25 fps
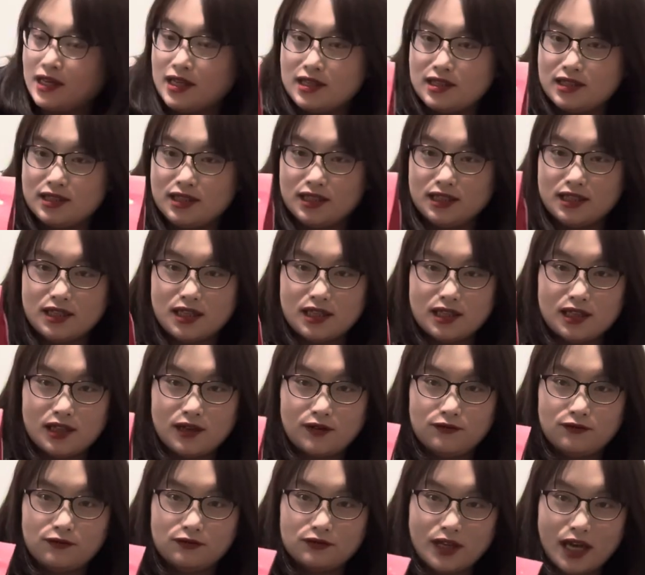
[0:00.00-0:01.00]
今年的
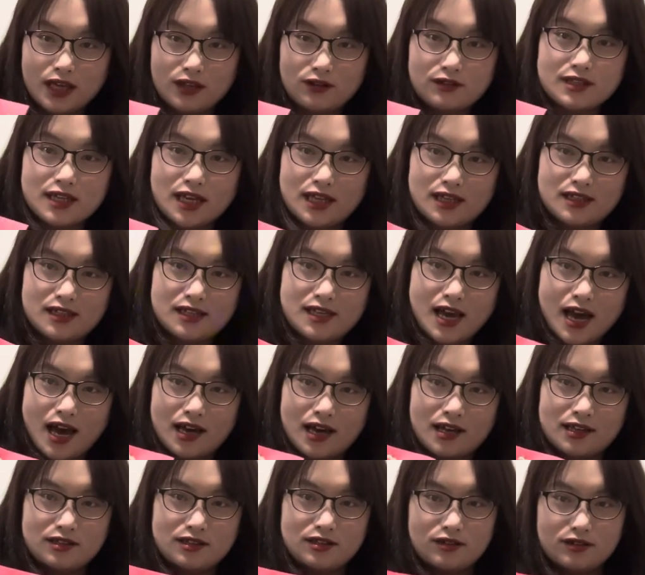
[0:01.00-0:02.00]
福袋都涨价，
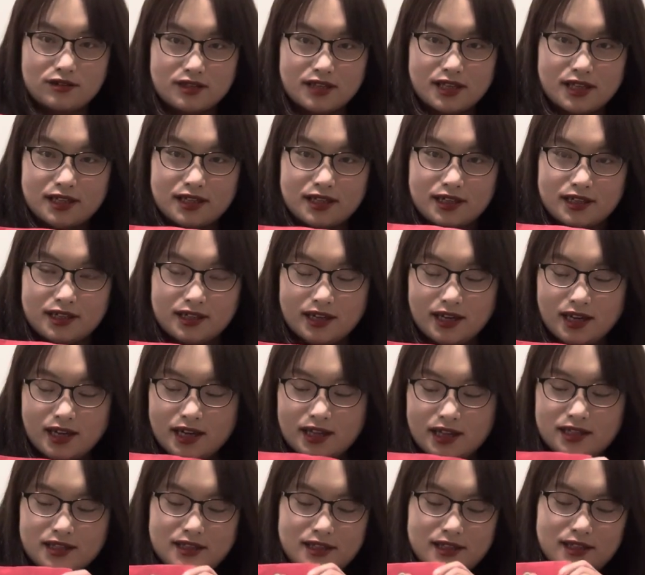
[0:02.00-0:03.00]
所以这个
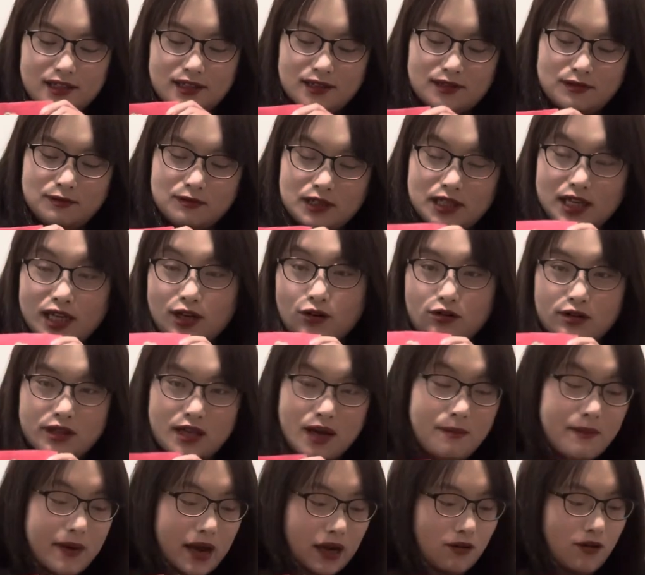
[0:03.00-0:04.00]
是低于
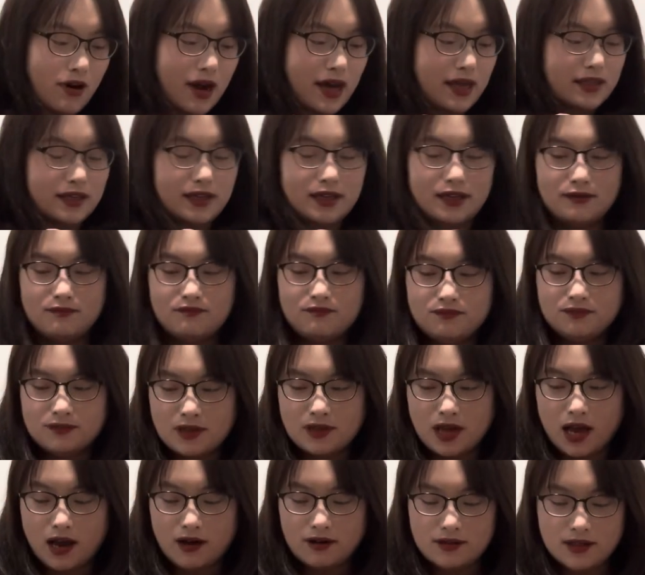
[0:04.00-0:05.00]
两百块的。
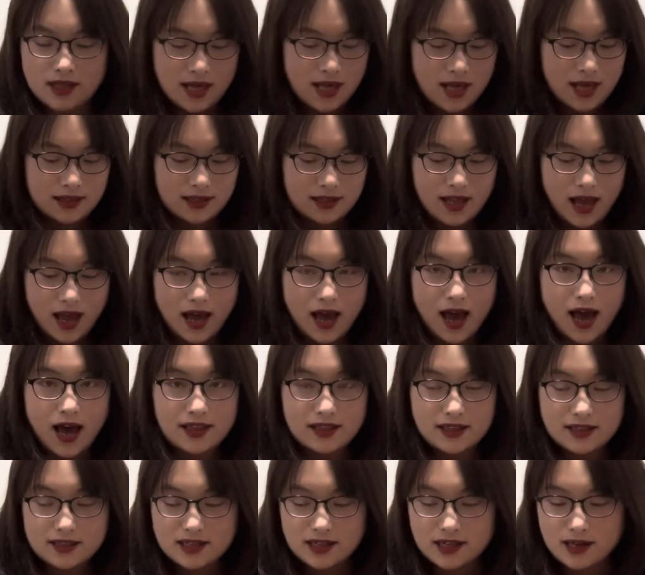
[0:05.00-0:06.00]
好，那它
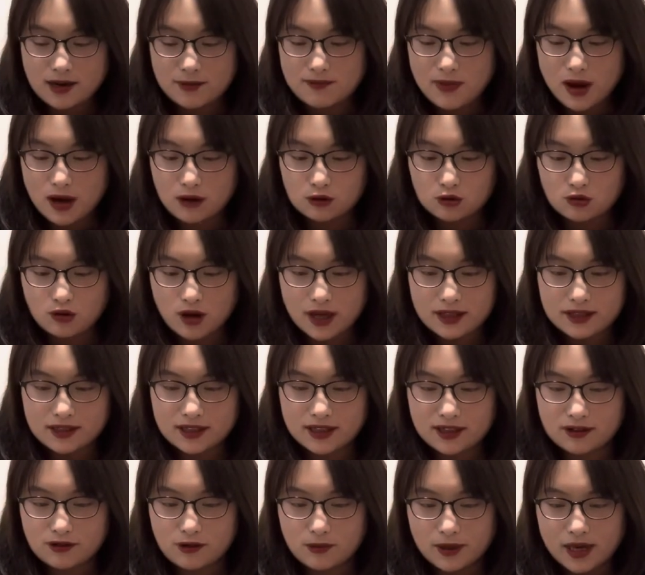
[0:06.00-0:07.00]
的这个包装
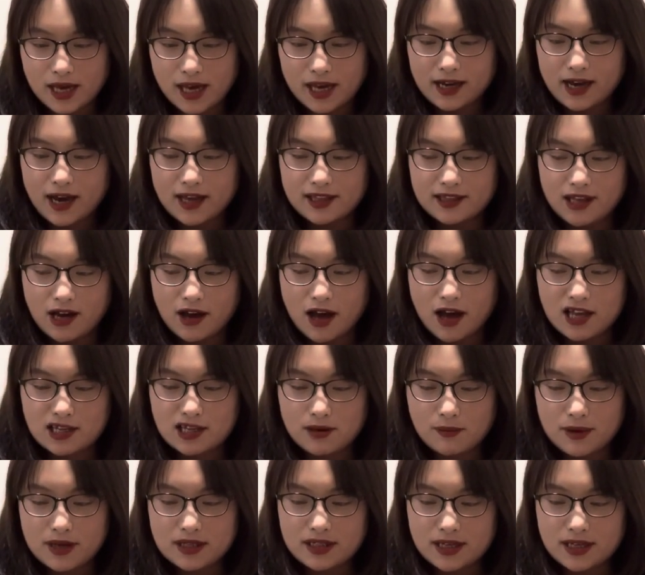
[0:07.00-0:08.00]
呢，我们可以看到它
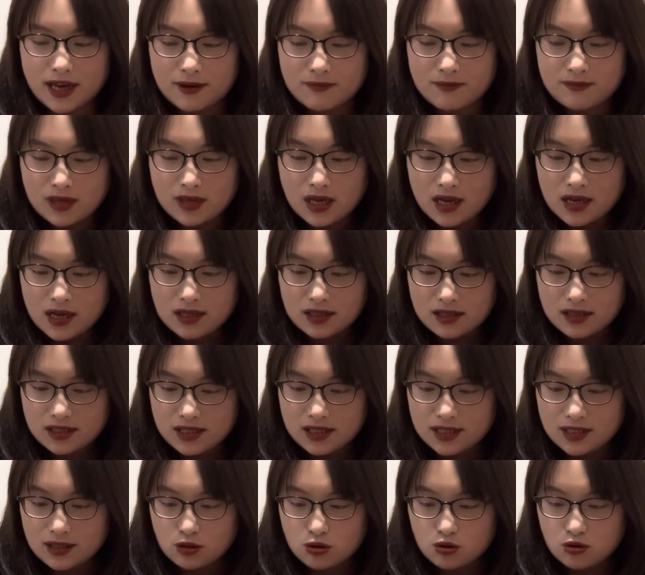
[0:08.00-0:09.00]
上面写“
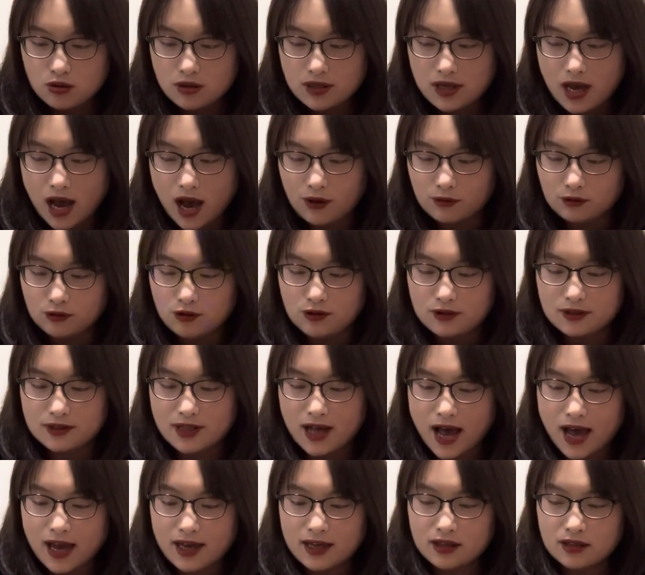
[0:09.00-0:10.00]
新春好运
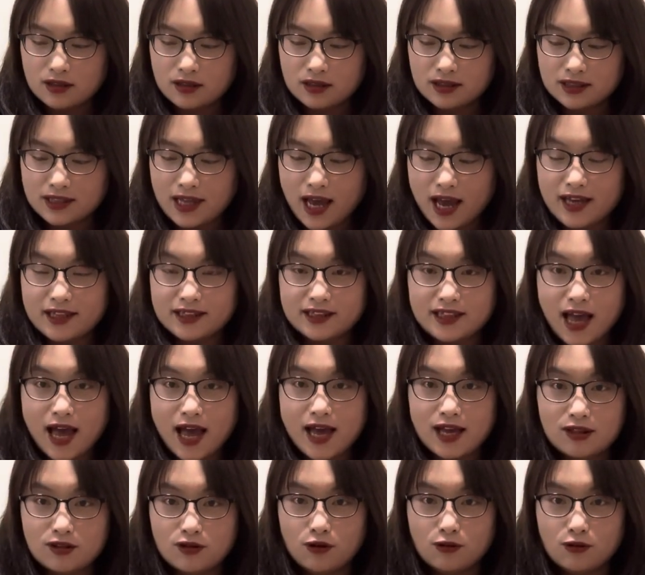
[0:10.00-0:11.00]
来，代
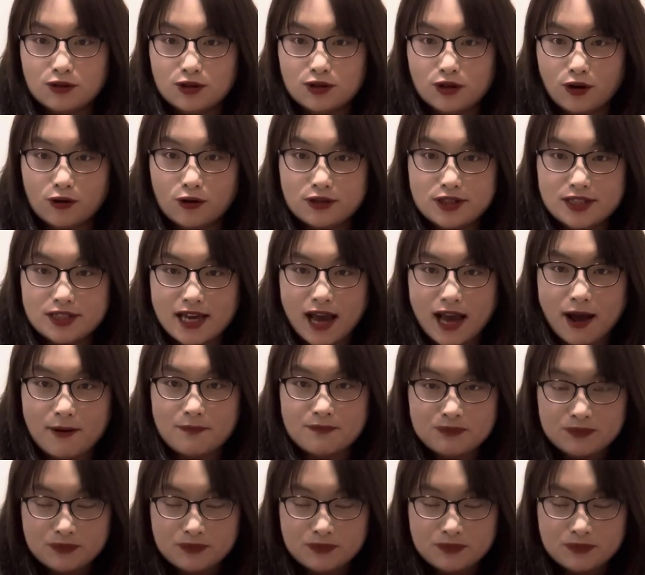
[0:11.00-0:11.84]
代龙有奖”。